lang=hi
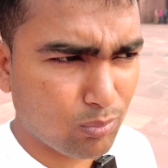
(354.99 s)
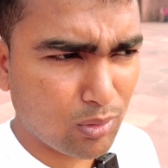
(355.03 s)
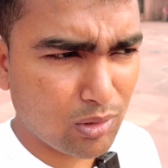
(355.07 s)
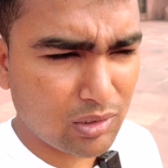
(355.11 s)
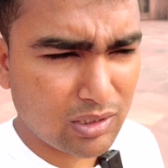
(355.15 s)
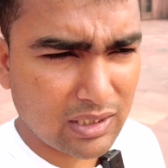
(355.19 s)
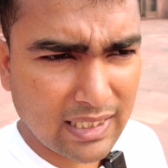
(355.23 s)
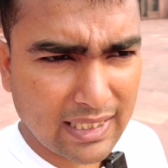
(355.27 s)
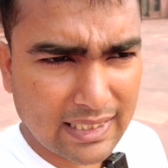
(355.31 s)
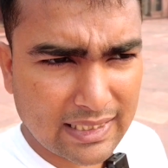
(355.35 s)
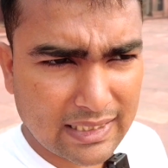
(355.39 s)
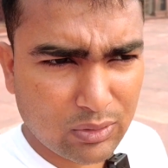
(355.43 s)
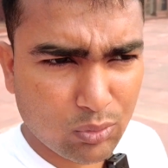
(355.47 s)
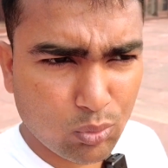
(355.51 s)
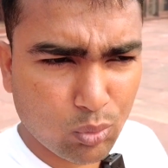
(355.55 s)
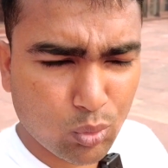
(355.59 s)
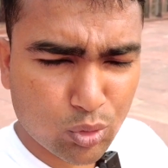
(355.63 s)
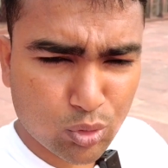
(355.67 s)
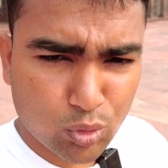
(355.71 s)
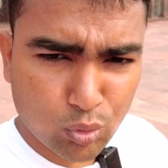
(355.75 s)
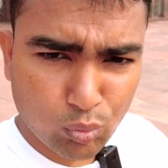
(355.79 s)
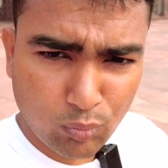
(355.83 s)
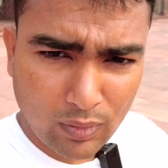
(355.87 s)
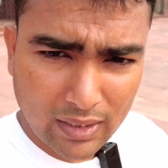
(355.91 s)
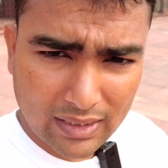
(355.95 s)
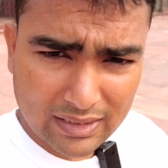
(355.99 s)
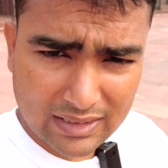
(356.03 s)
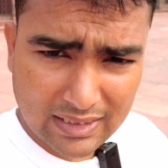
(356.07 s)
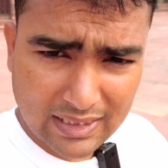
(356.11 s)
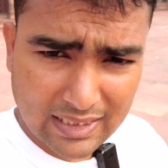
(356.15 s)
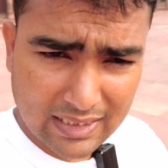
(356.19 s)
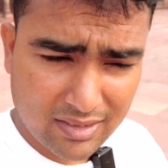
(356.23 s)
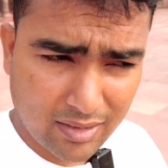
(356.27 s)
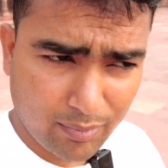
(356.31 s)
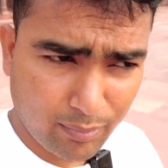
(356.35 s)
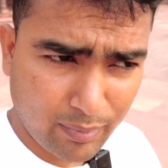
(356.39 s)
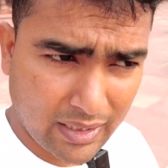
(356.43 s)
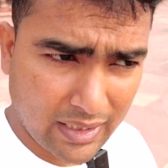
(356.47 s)
बोलते हैं कि उस वक्त
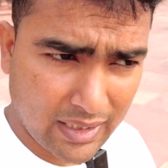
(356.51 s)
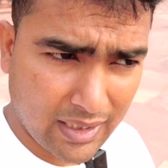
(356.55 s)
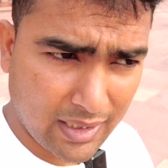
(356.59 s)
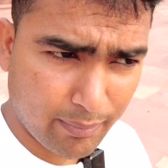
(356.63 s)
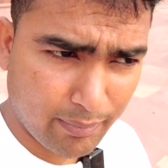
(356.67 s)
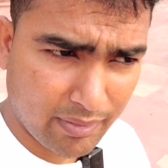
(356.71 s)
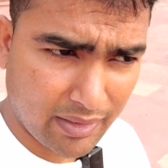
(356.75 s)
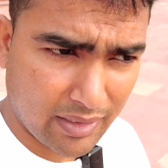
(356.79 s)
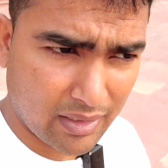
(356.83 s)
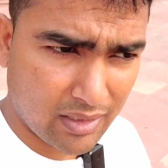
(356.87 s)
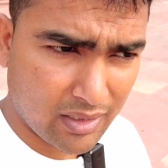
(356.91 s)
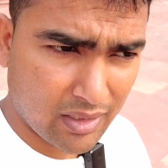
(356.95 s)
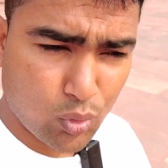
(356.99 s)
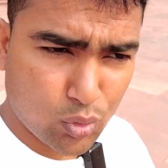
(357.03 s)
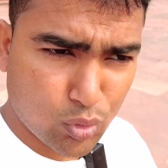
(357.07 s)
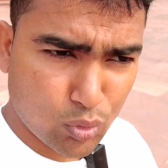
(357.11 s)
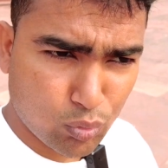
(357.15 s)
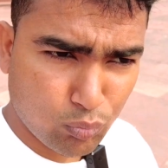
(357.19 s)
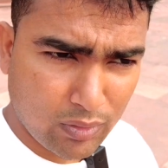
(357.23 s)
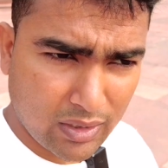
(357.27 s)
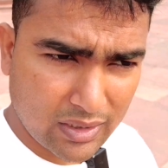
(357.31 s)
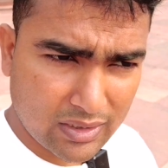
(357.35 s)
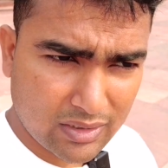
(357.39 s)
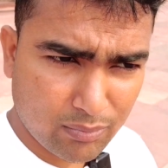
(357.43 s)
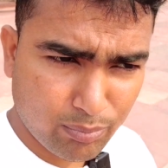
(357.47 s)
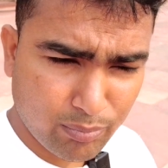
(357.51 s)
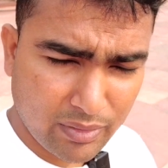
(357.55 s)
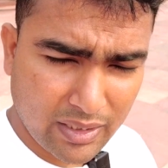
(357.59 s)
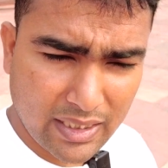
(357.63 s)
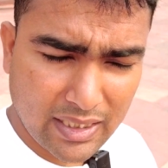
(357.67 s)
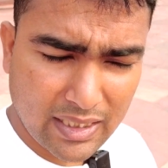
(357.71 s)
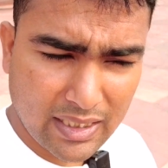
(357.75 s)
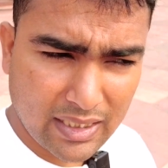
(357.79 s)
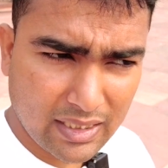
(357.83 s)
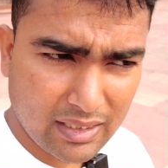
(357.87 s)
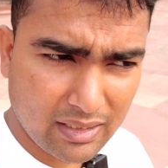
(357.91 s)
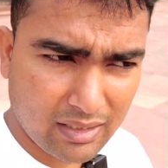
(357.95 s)
के ज़माने में उस वक्त में